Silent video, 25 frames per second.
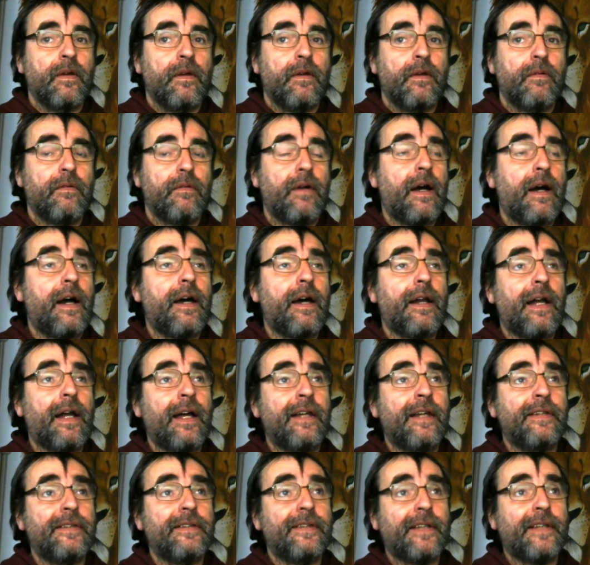war
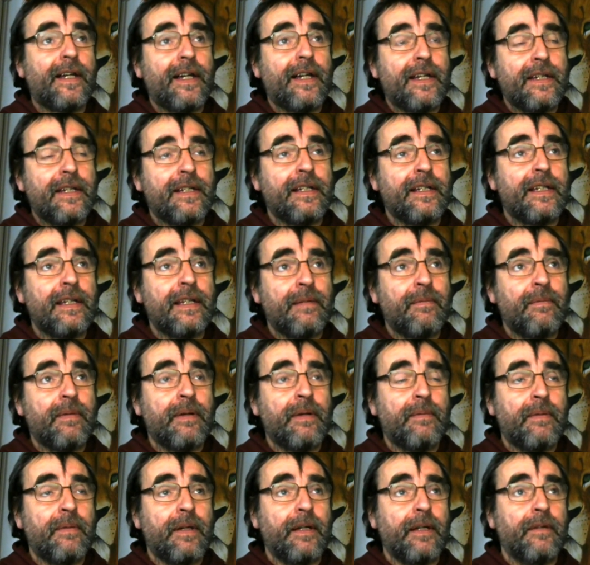ein Zeichen im
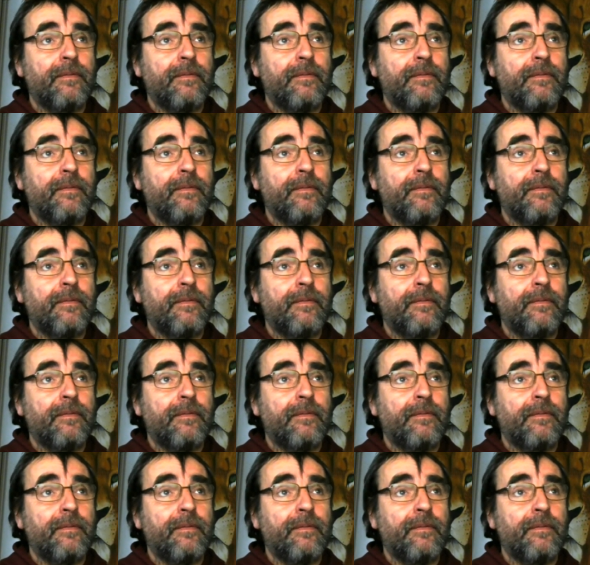Himmel.